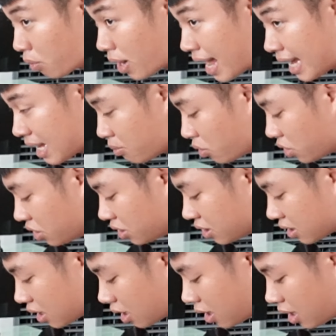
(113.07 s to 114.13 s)
màu đen nha mọi người
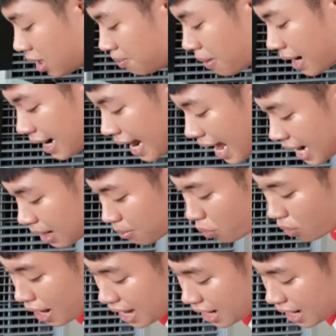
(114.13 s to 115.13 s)
đó mặt nạ là màu